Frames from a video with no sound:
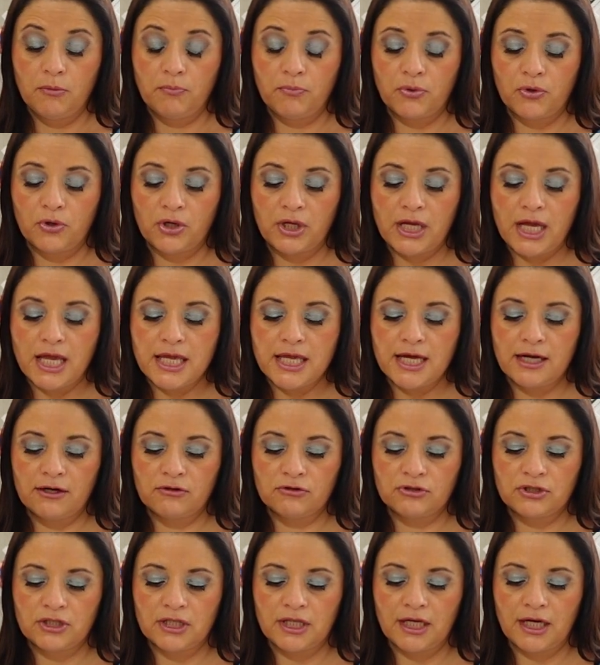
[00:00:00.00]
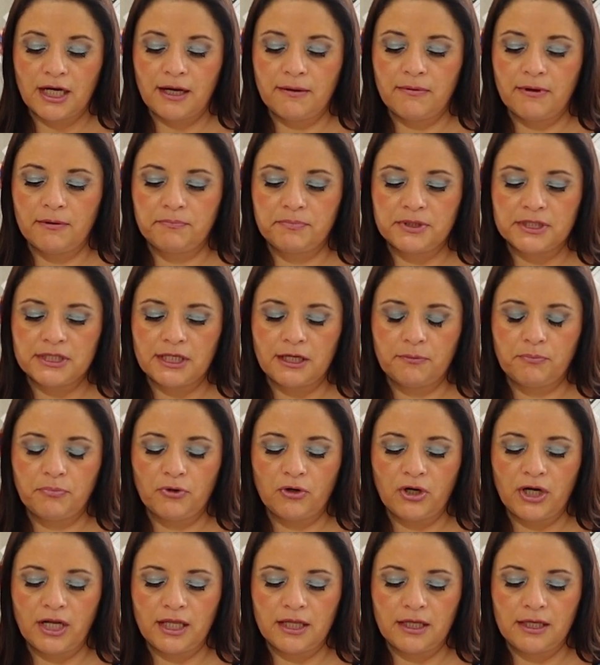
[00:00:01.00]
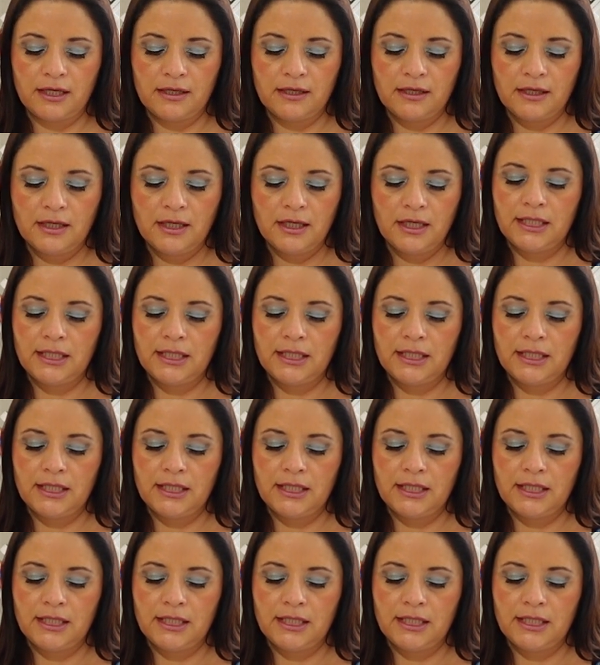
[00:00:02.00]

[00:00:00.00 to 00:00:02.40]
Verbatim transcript: porque ella no se dejaba pisar por nadie,